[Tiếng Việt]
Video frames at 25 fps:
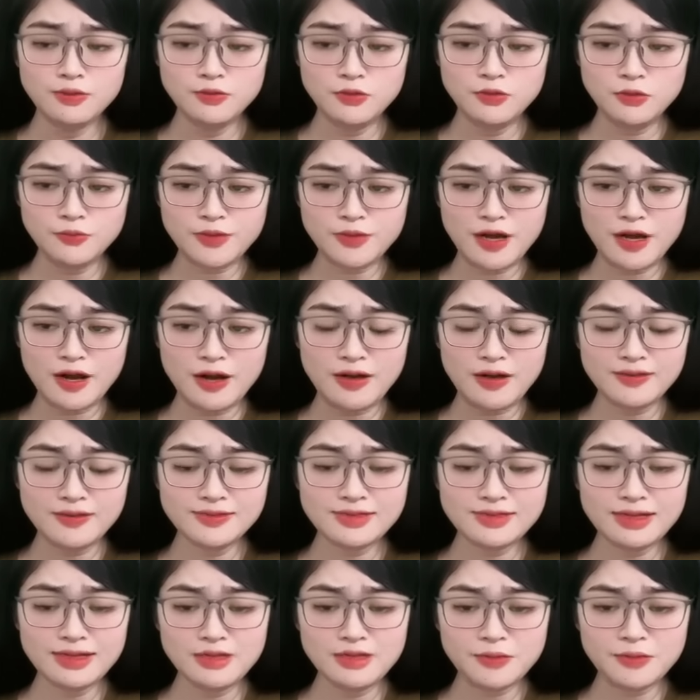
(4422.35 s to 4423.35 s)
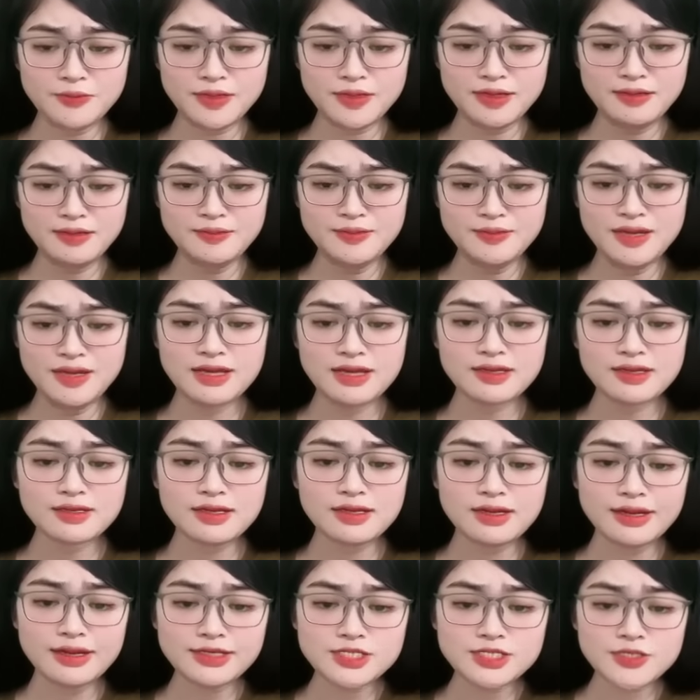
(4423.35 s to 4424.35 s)
Lúc đó Giang Ngọc Hân
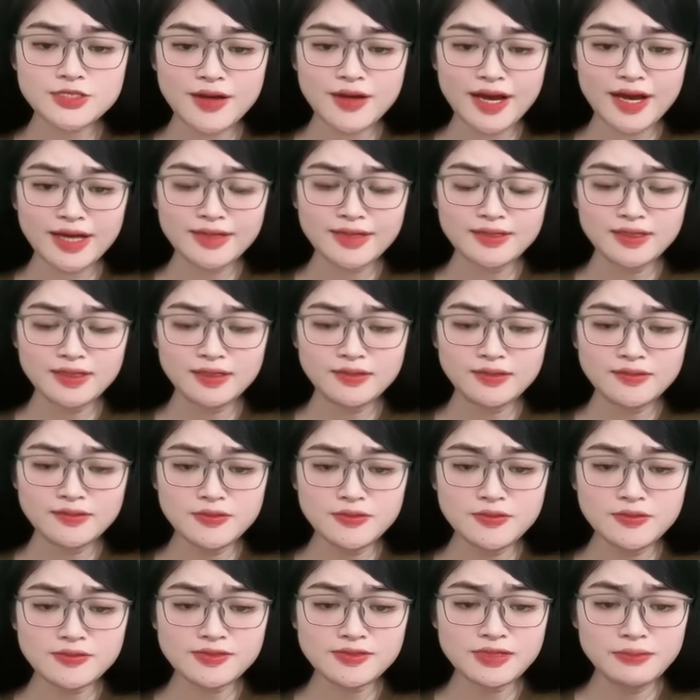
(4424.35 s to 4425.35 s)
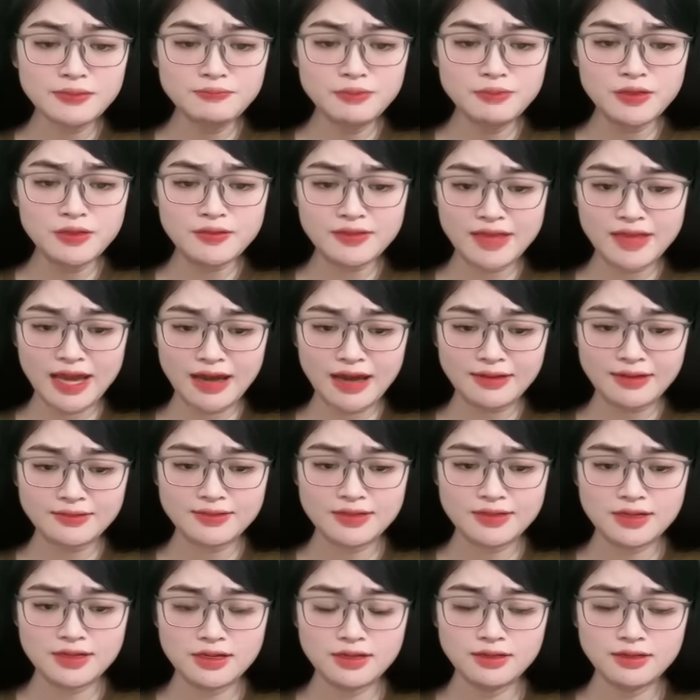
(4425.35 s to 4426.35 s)
để lại cho anh ấn tượng rất mờ nhạt.
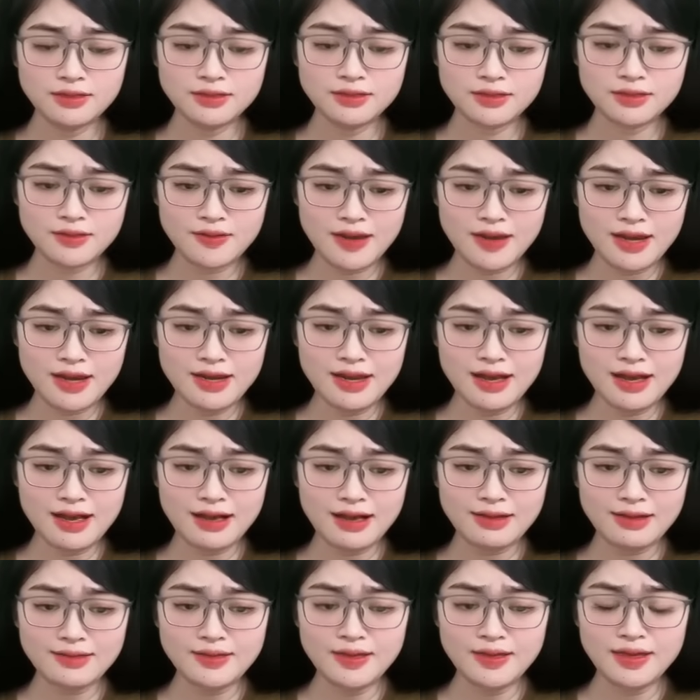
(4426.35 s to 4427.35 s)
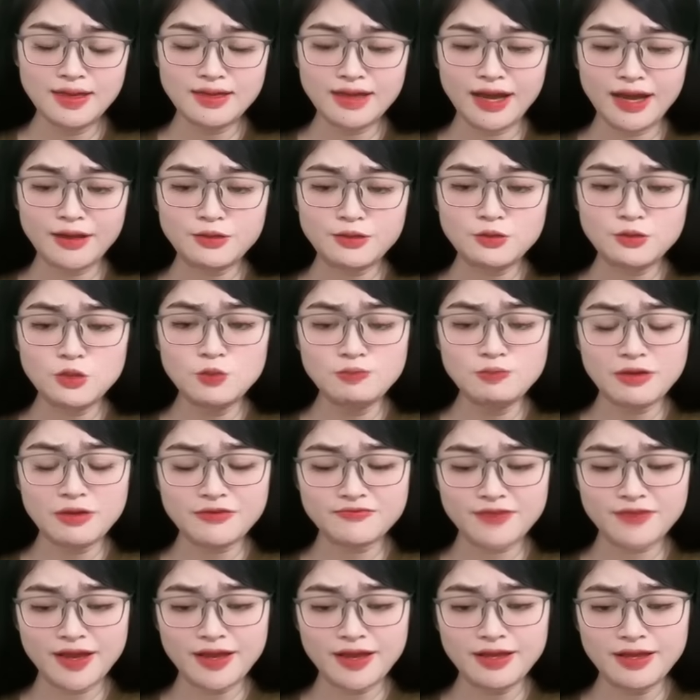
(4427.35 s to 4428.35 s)
Có lẽ là hình ảnh cô mặc
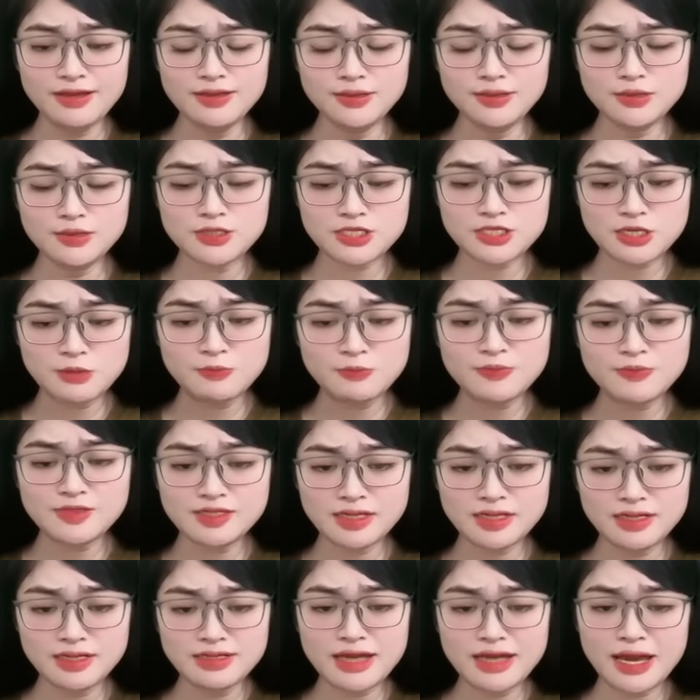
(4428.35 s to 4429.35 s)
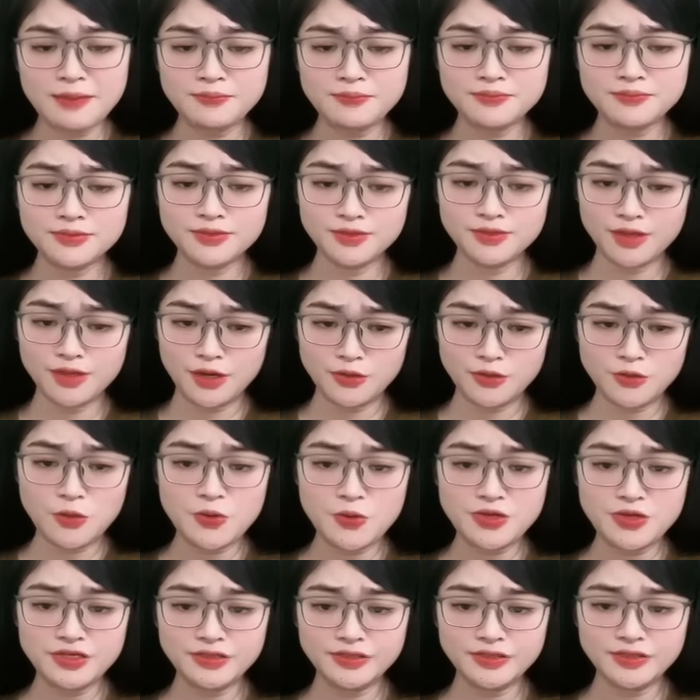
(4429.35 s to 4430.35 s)
váy trông xinh đẹp thế
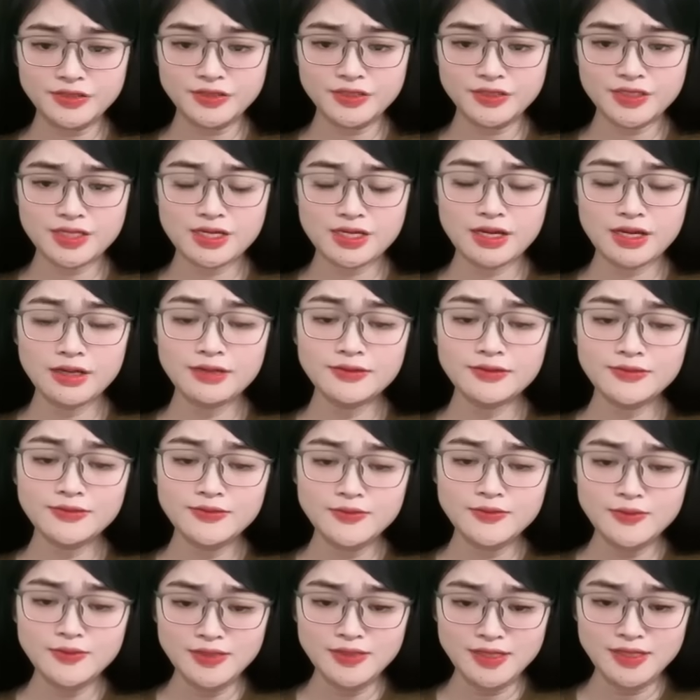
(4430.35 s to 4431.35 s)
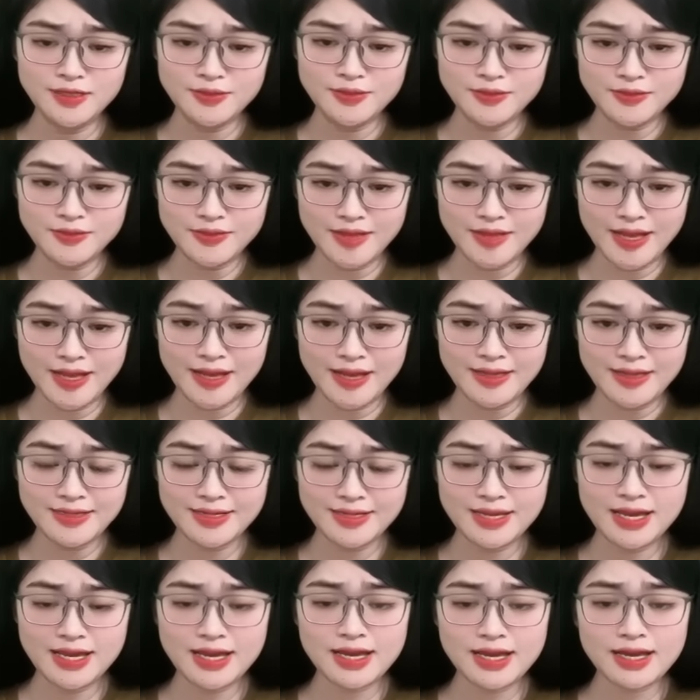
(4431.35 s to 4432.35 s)
thôi. Lần thứ hai
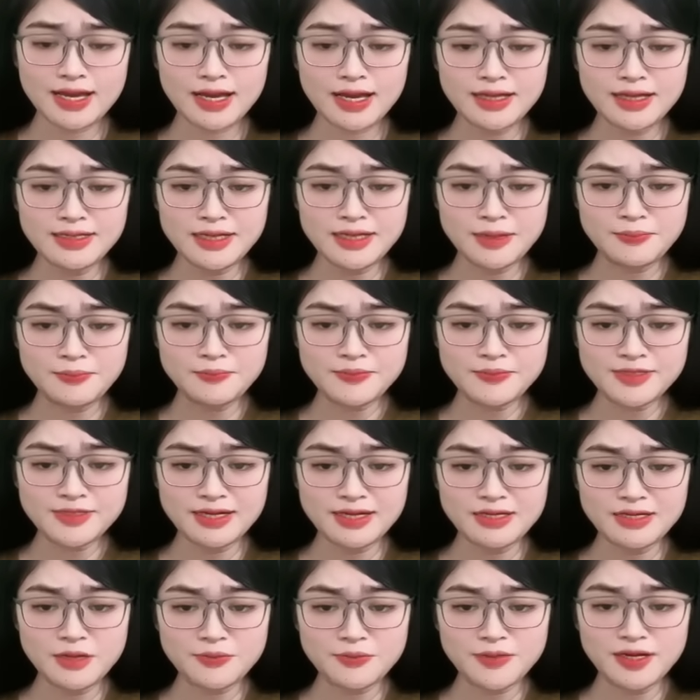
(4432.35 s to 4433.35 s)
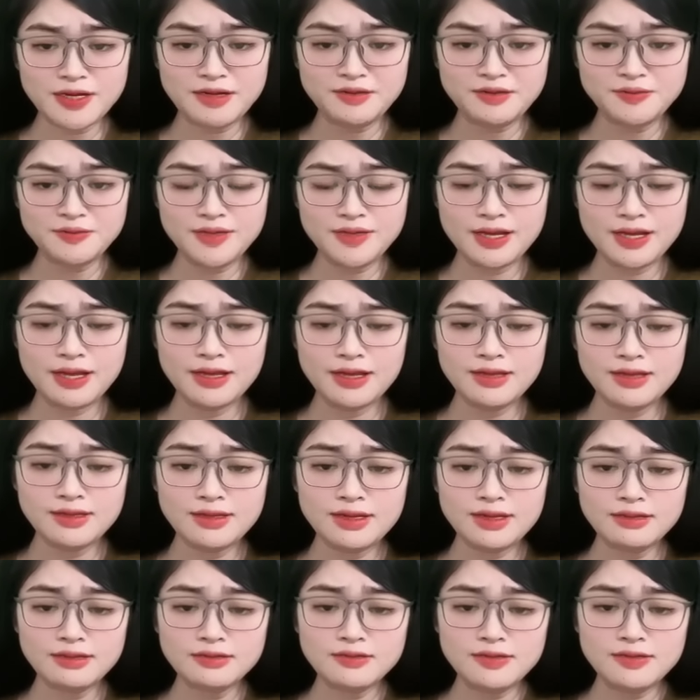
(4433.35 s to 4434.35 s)
anh gặp Giang Ngọc Hân
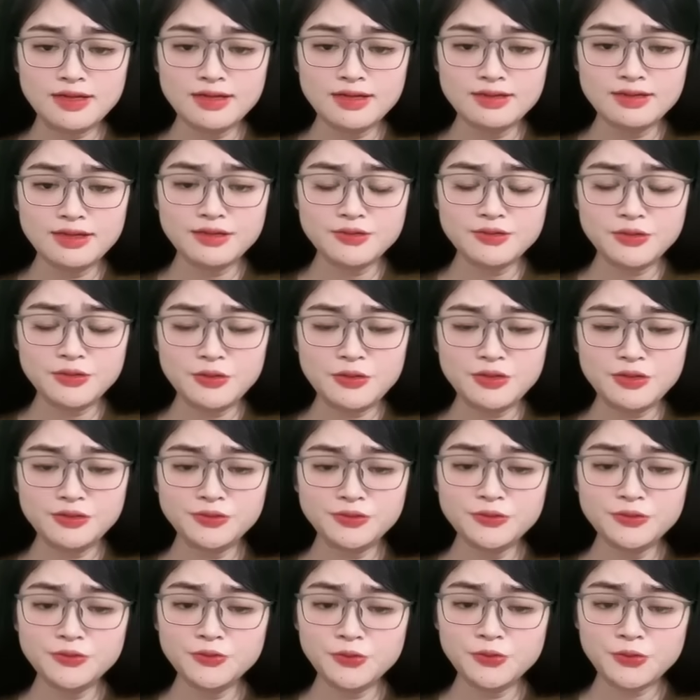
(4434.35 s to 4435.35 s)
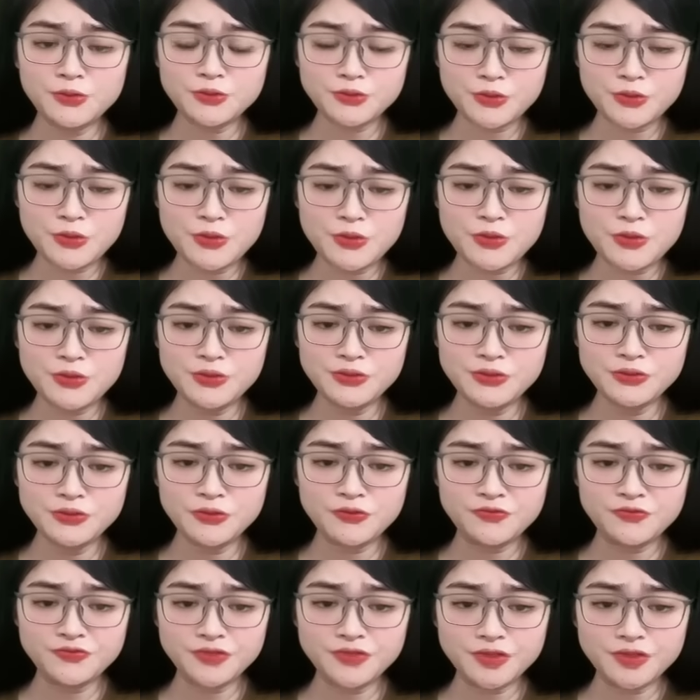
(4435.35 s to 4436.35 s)
là ở lễ đính hôn của cô
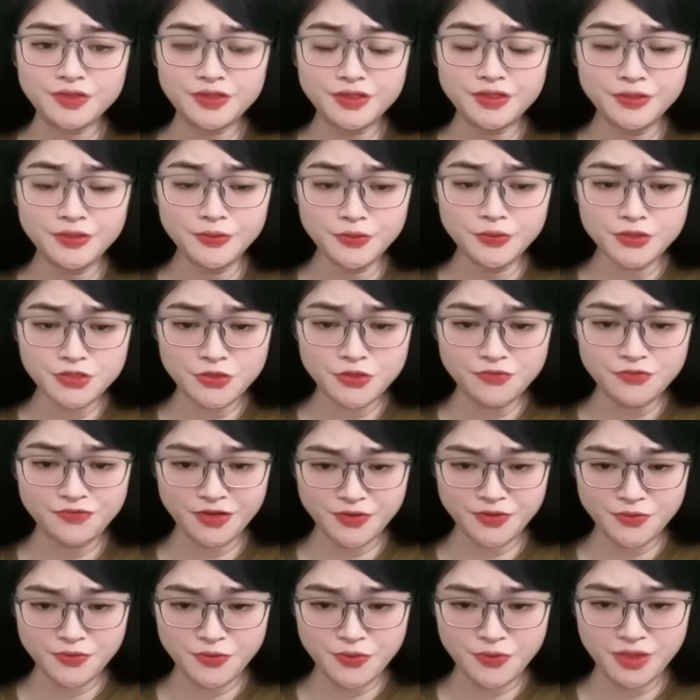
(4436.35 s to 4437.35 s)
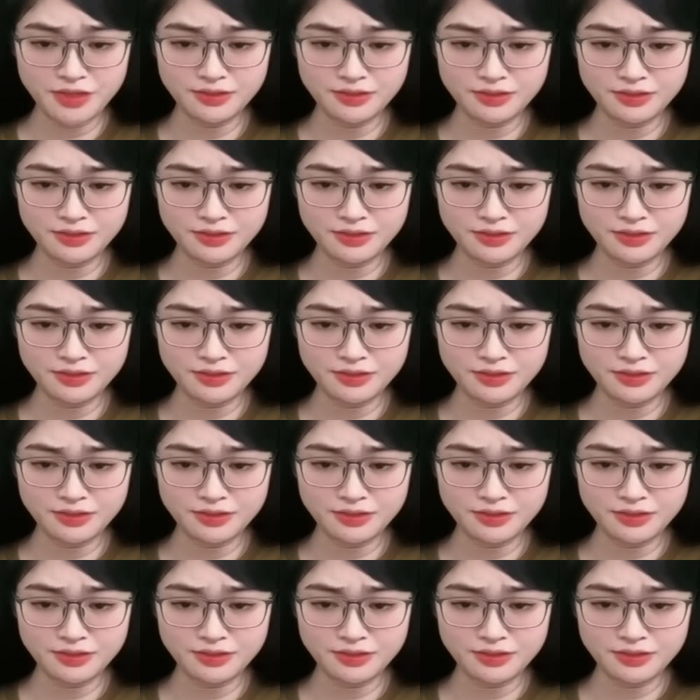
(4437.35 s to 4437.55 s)
cùng với Châu Văn Uyên.